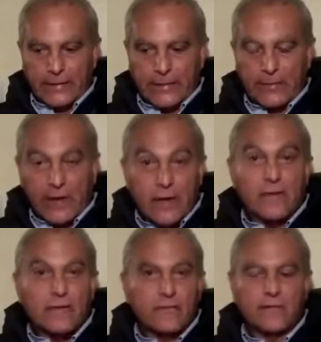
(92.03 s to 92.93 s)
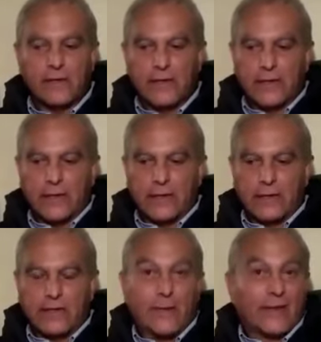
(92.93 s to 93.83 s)
de, maíz,
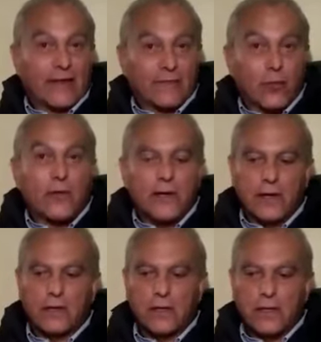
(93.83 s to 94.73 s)
el tema de la soya